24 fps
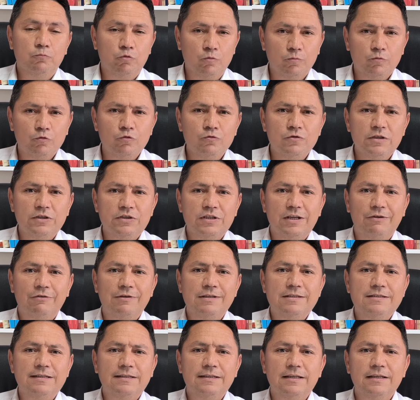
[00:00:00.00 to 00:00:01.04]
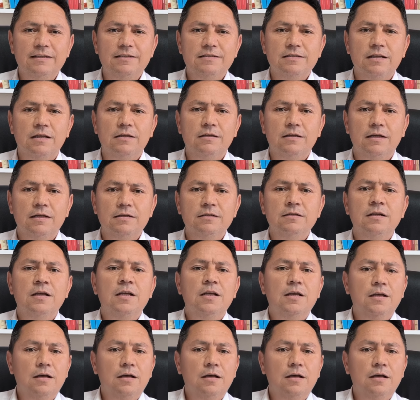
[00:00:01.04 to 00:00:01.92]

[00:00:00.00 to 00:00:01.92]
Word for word: Mümkünse çevrenizdeki insanlar